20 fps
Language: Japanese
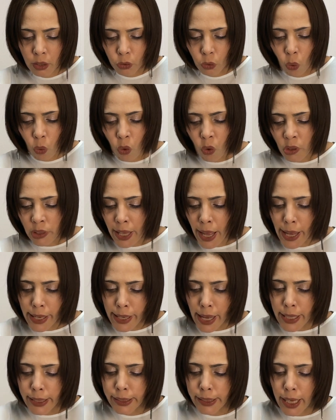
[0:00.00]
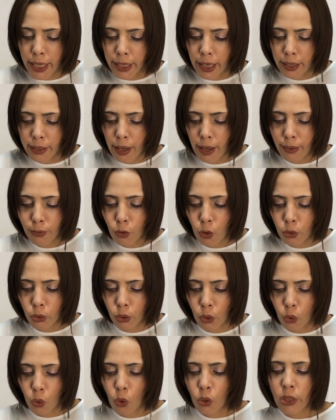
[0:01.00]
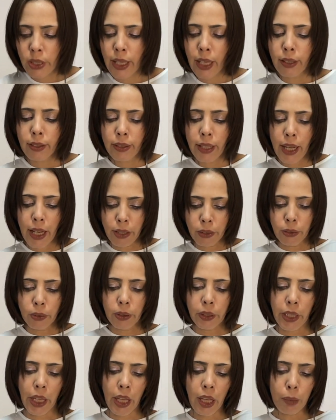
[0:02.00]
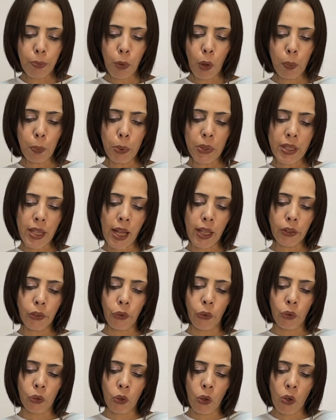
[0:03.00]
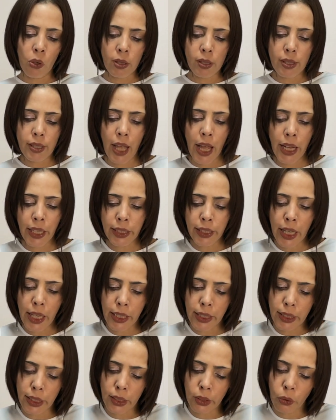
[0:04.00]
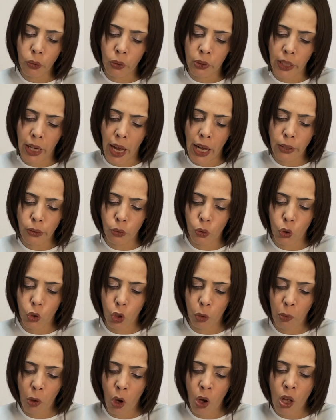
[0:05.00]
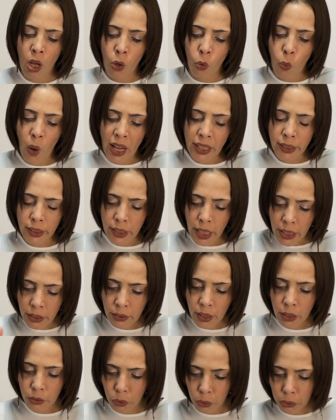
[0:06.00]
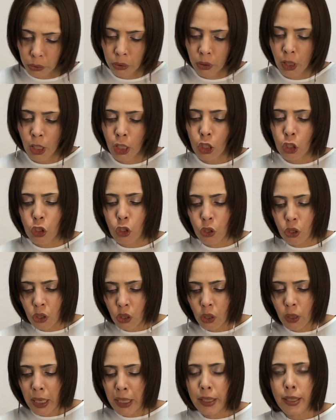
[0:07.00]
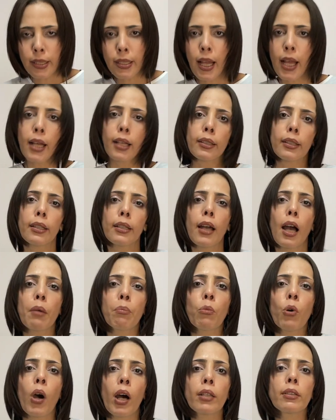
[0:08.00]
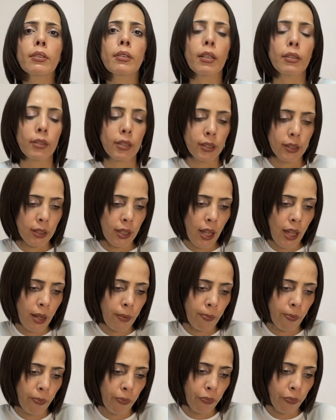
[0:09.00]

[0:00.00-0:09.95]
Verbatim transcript: 東南アジアが韓国の国策である K-POP 産業の最大市場であることも忘れるなという痛烈な批判もあったんですね。